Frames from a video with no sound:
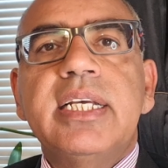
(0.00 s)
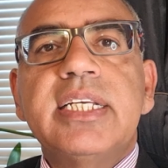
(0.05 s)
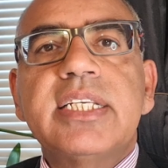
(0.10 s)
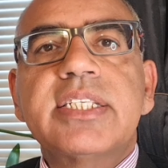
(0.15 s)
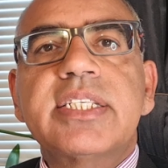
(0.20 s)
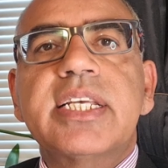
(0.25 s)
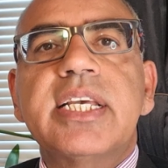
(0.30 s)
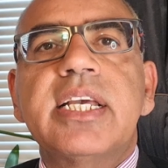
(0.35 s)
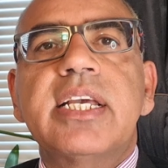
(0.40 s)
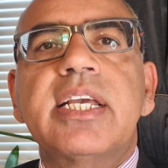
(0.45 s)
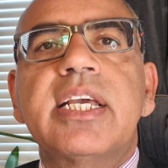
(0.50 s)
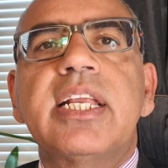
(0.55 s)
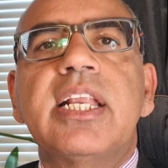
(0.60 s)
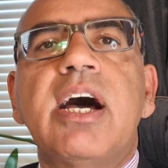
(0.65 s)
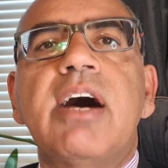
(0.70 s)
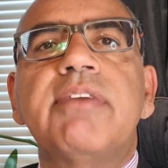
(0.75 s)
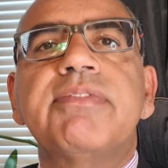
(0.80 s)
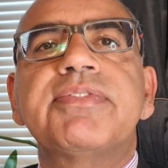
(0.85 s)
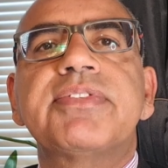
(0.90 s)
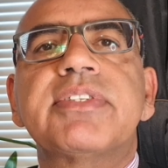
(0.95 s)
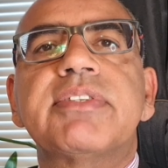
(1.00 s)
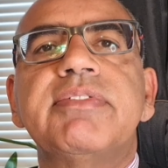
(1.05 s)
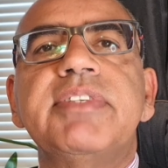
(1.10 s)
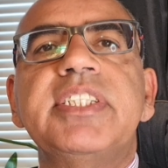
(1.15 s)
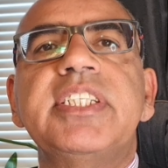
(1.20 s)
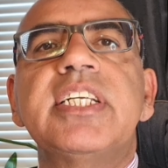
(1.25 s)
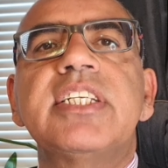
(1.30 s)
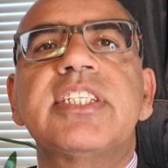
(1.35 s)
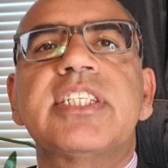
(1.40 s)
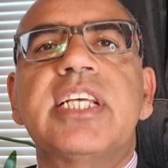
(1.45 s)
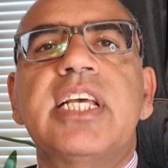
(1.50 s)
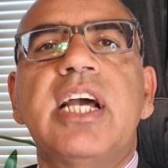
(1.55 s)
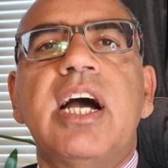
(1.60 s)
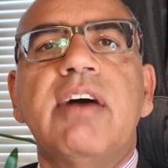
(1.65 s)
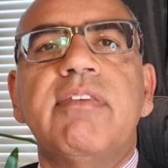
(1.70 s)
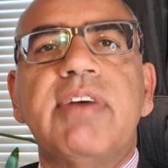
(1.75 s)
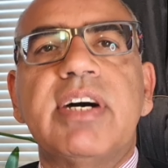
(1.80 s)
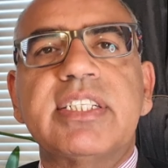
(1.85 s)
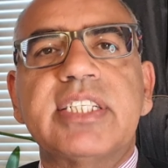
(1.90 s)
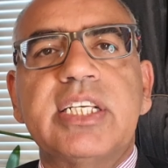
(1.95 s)
इसके ख़िलाफ़ स्वीडन से
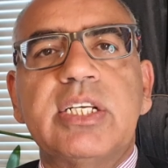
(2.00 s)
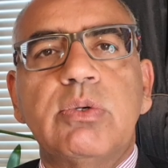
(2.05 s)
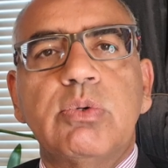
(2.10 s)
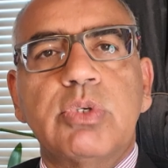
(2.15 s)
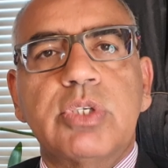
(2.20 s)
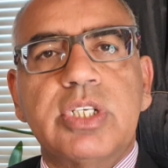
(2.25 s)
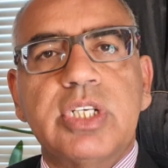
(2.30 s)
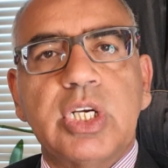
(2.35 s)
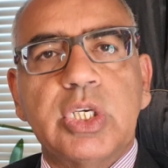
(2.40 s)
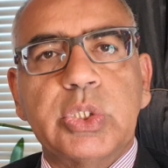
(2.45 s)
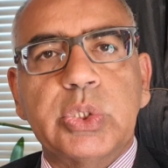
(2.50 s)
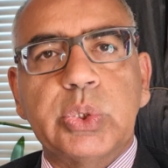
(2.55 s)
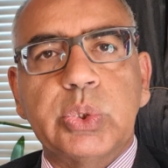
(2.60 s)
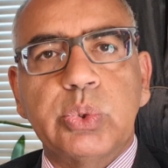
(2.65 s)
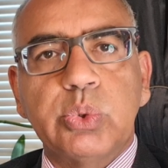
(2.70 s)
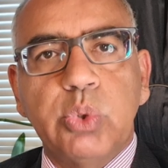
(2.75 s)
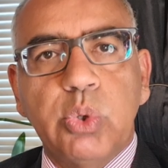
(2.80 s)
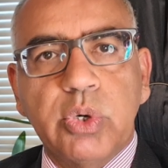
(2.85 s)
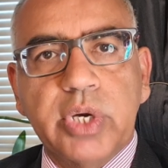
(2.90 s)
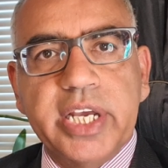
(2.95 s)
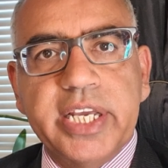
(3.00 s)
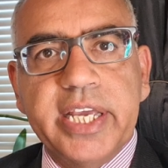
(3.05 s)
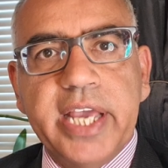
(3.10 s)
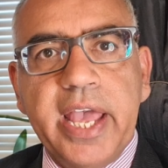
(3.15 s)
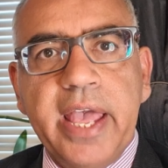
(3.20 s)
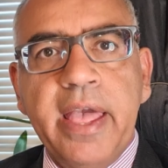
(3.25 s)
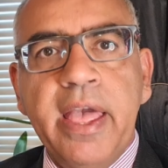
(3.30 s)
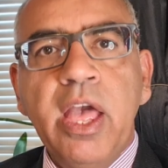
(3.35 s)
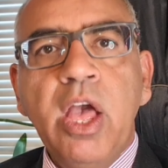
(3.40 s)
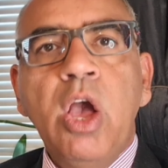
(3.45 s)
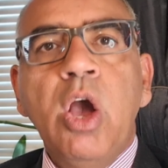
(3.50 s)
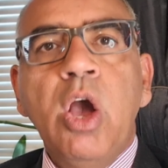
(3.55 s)
आवाज़ें उठना शुरू हो गई हैं